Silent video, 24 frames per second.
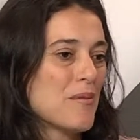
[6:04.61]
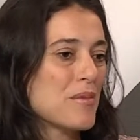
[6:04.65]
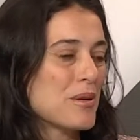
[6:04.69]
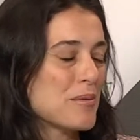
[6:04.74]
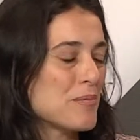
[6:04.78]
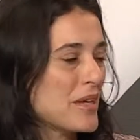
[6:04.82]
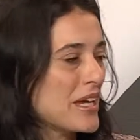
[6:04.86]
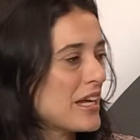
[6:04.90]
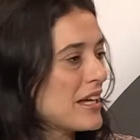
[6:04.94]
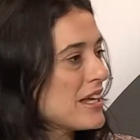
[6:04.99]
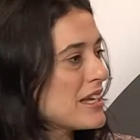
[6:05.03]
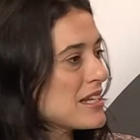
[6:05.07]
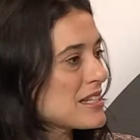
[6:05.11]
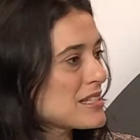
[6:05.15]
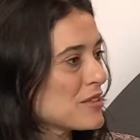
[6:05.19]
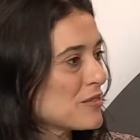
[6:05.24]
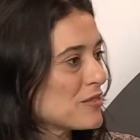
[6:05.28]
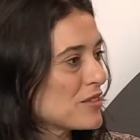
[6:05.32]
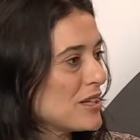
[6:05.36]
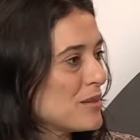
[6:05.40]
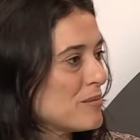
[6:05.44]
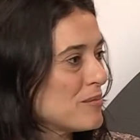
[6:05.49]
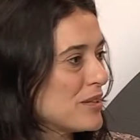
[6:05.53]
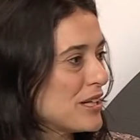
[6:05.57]
Primeira
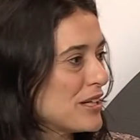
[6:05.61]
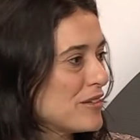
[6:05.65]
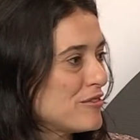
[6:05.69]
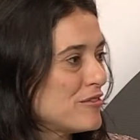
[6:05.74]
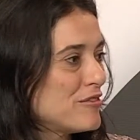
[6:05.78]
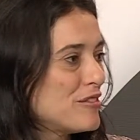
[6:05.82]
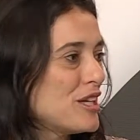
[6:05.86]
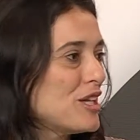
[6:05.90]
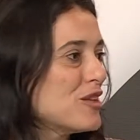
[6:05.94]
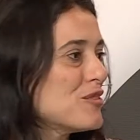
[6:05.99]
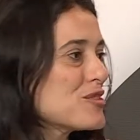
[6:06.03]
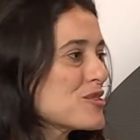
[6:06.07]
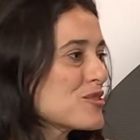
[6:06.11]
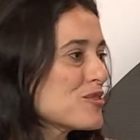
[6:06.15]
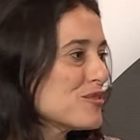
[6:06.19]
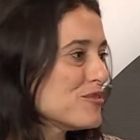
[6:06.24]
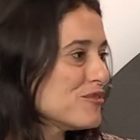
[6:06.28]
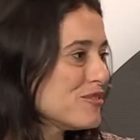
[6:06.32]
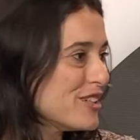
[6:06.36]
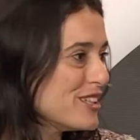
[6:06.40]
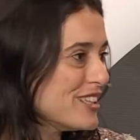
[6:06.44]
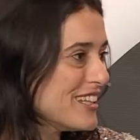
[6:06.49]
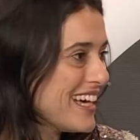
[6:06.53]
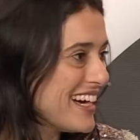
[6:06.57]
reação da mãe: "Filho, isso
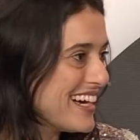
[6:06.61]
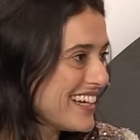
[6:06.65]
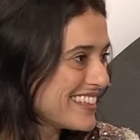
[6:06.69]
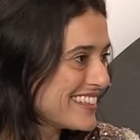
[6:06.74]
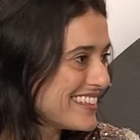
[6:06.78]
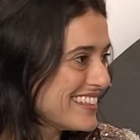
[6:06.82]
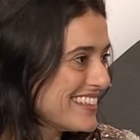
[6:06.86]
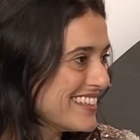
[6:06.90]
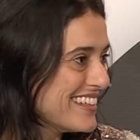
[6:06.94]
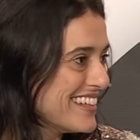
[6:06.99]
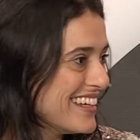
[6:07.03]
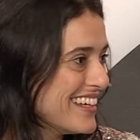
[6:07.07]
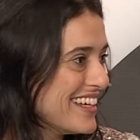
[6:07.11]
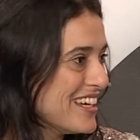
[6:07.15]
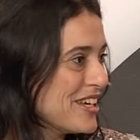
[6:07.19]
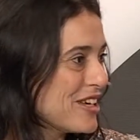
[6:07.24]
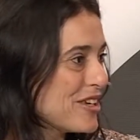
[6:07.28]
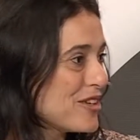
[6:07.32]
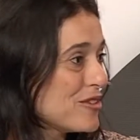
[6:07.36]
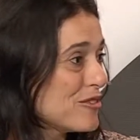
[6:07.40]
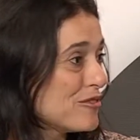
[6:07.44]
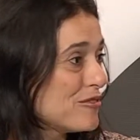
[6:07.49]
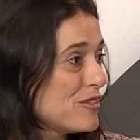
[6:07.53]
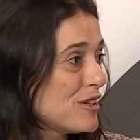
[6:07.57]
não foi nada".
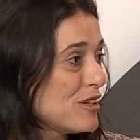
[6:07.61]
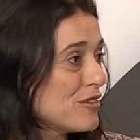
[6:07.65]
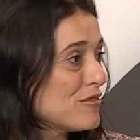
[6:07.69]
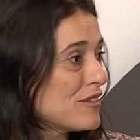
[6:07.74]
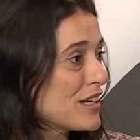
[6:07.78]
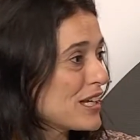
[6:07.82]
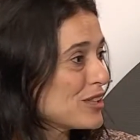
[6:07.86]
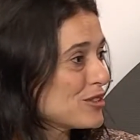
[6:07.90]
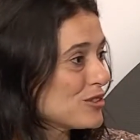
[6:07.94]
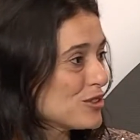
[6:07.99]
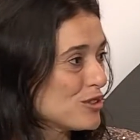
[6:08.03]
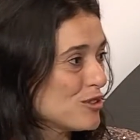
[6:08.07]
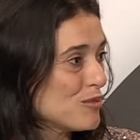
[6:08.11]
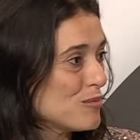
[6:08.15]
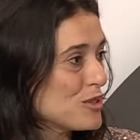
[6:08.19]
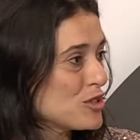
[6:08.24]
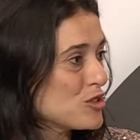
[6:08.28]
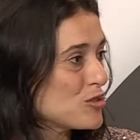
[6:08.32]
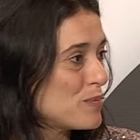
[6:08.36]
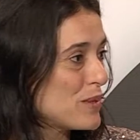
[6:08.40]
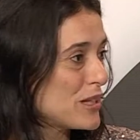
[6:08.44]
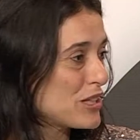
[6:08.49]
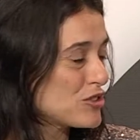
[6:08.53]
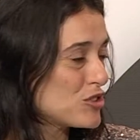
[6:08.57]
Isso. E o filho fica
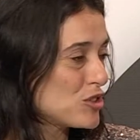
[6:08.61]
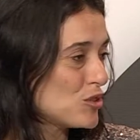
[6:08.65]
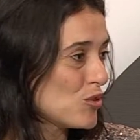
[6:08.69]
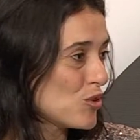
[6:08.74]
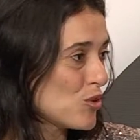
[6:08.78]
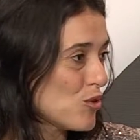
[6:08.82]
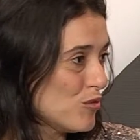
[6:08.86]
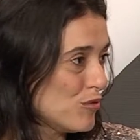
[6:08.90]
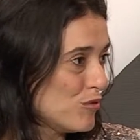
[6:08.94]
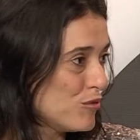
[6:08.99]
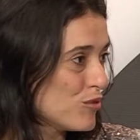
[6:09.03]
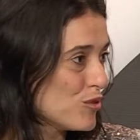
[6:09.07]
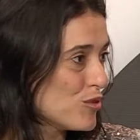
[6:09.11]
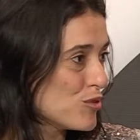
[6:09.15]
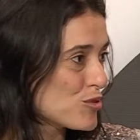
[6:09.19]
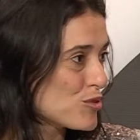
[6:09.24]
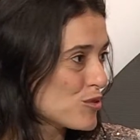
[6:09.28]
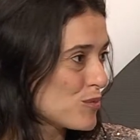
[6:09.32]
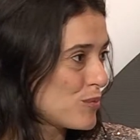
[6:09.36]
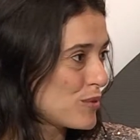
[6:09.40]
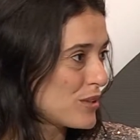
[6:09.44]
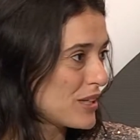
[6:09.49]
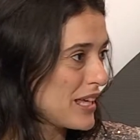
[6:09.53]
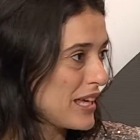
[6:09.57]
totalmente perdido e
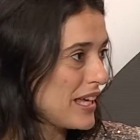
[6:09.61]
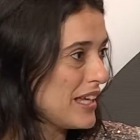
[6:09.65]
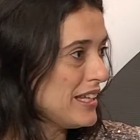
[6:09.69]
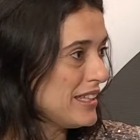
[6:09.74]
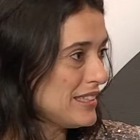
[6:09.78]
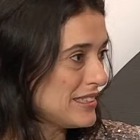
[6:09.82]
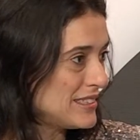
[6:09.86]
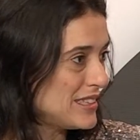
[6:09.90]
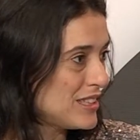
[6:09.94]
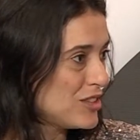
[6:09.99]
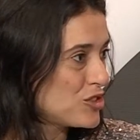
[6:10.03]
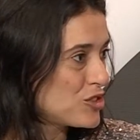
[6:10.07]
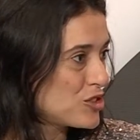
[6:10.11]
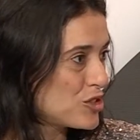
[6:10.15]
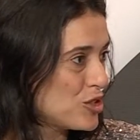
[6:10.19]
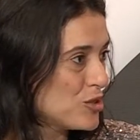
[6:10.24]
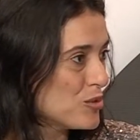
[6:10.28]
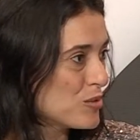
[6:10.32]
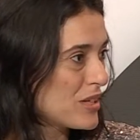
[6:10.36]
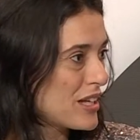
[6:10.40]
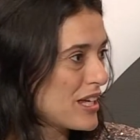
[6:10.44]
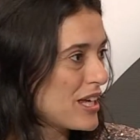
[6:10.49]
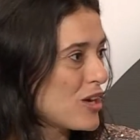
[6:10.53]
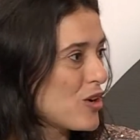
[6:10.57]
confuso, porque ele
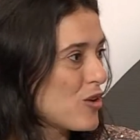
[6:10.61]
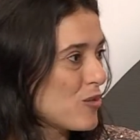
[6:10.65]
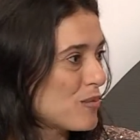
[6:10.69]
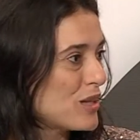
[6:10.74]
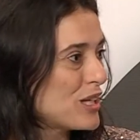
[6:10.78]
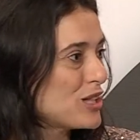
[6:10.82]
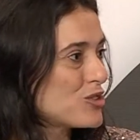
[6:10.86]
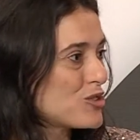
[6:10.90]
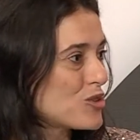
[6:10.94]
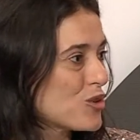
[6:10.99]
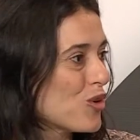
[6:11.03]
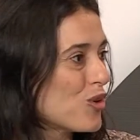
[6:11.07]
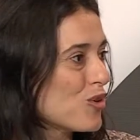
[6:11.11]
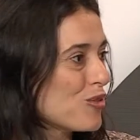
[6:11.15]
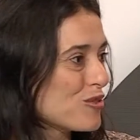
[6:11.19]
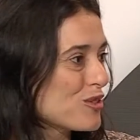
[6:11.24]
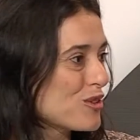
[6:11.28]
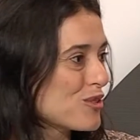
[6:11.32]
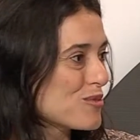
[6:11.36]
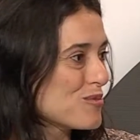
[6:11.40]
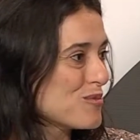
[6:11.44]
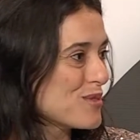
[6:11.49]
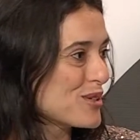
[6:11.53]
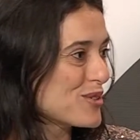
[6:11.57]
sentiu que realmente
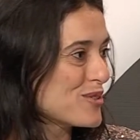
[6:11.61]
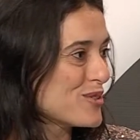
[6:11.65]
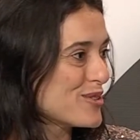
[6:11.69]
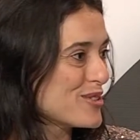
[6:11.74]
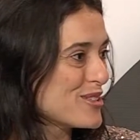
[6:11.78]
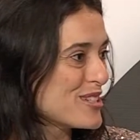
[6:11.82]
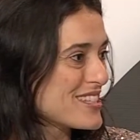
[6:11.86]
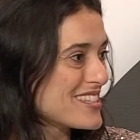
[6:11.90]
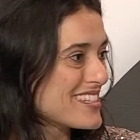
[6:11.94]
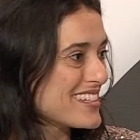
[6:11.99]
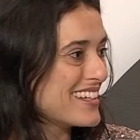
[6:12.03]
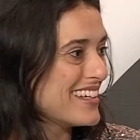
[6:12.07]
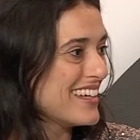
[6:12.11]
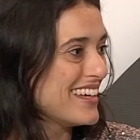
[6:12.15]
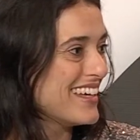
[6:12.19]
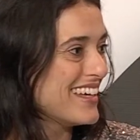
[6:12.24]
houve alguma uhum. coisa.